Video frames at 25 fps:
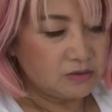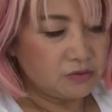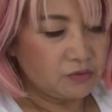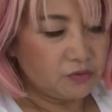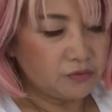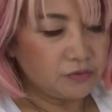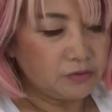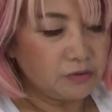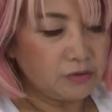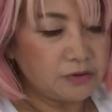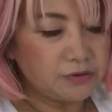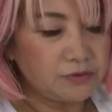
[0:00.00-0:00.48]

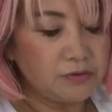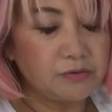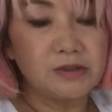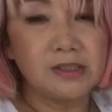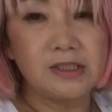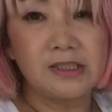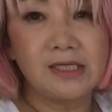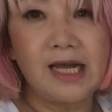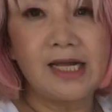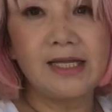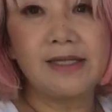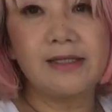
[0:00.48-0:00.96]
この人
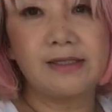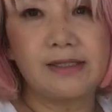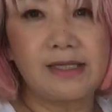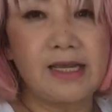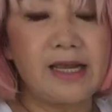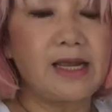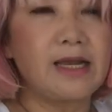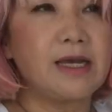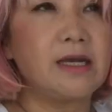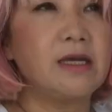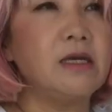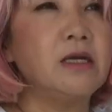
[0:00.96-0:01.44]
になっ
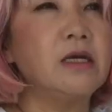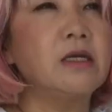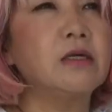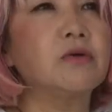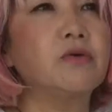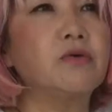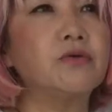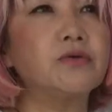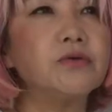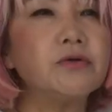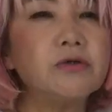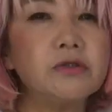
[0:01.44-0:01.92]
て
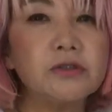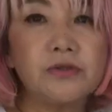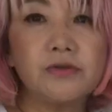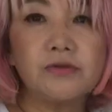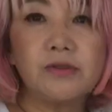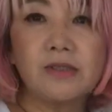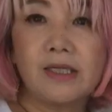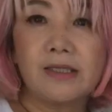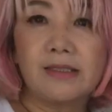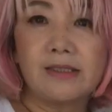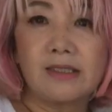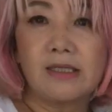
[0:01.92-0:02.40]
この
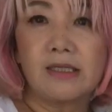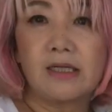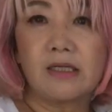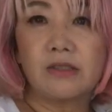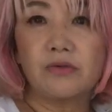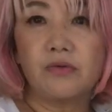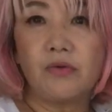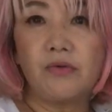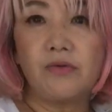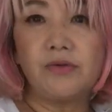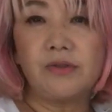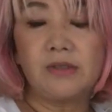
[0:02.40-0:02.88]
人だった
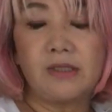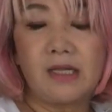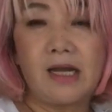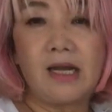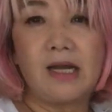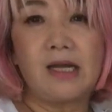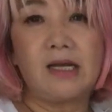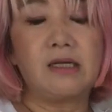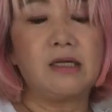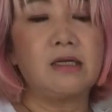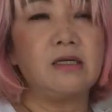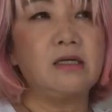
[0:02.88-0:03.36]
らどん
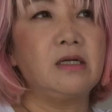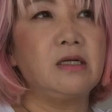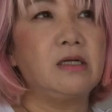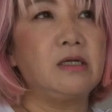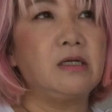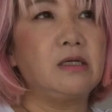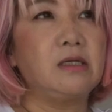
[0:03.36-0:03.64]
な、